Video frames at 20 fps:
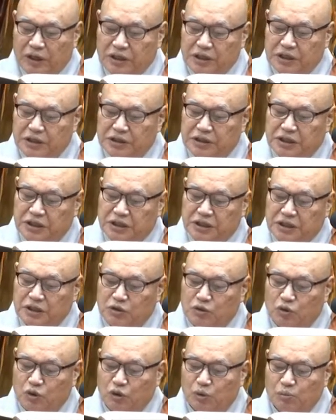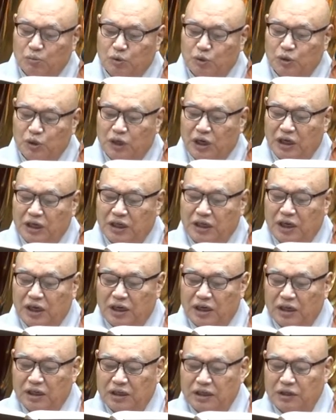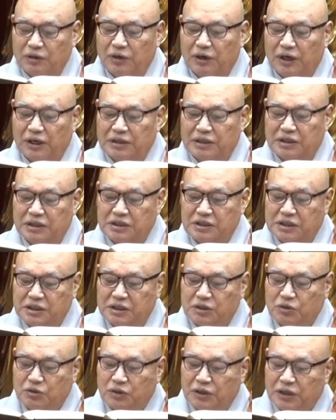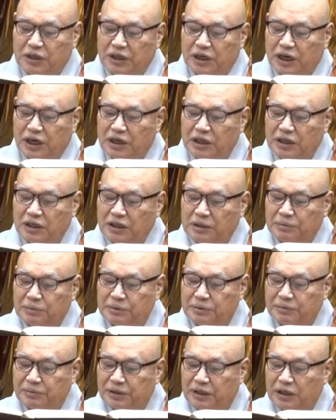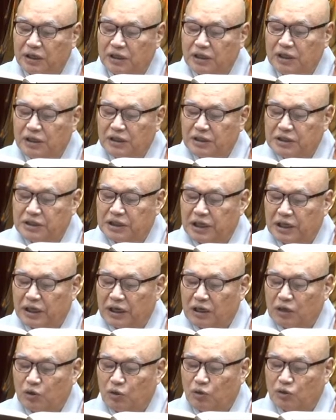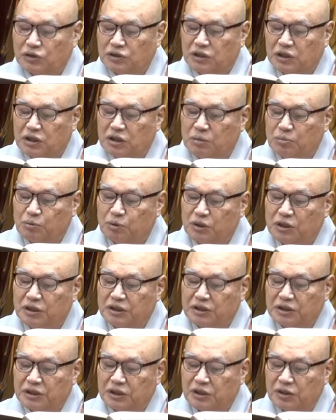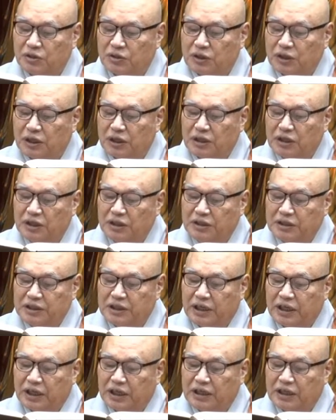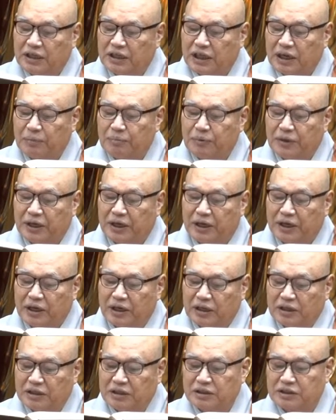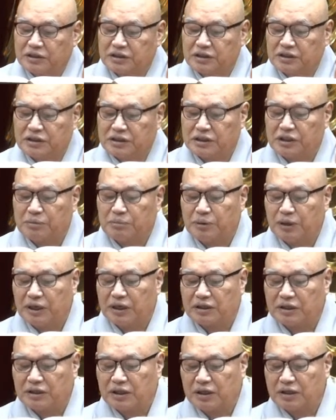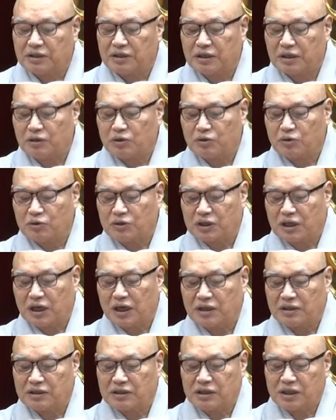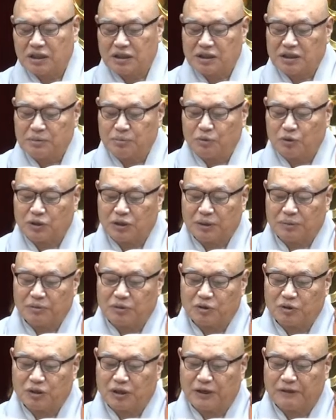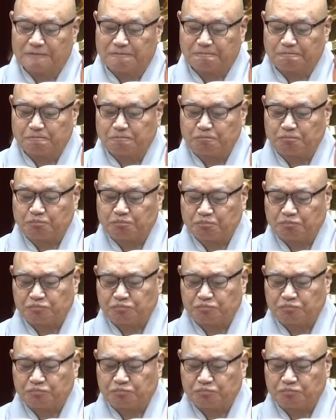여시 신통 무유량이라 이와 같은 신통이 하염이 없습니다. 세간 공설 불능기니로다 세간이 함께 그것을 설명한다 하더라도 다 사라지지 못함이로다. 음.